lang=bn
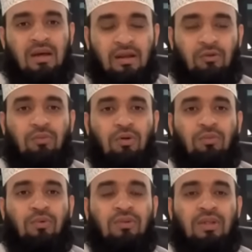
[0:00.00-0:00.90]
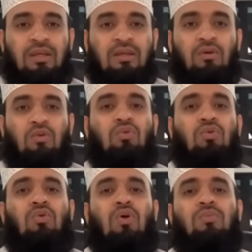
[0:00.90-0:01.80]
আর এখন বলবৎ নেই
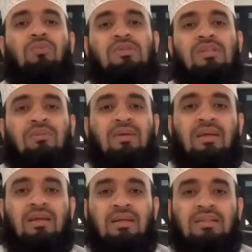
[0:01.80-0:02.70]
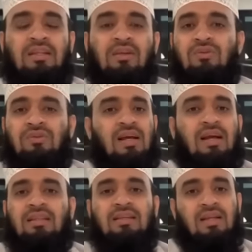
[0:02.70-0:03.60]
কোনো নন মুসলিমকে সাধারণত
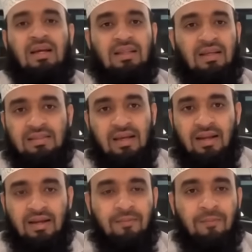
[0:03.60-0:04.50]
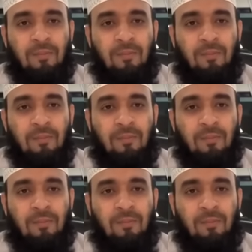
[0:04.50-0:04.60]
জাকাতের টাকা দেওয়া যায় না